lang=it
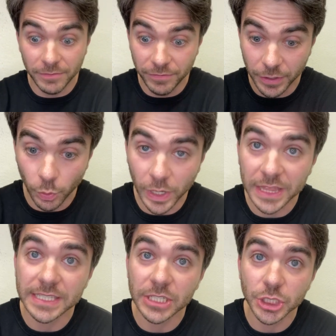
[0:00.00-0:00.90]

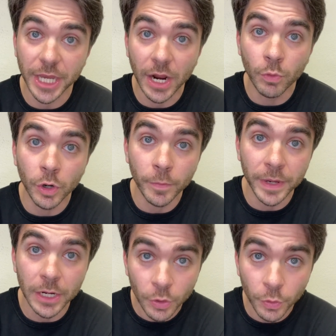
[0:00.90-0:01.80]
Figurati se c'era uno
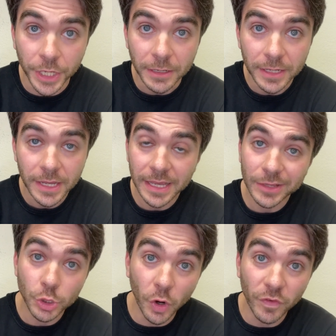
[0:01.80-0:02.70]
come lui,
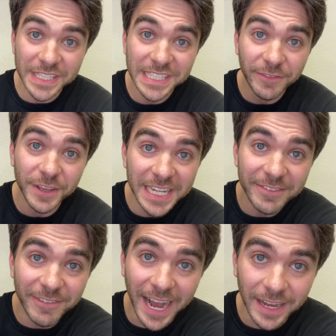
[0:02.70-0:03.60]
dove si
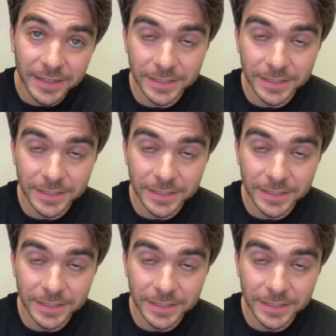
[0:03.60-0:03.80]
finiva.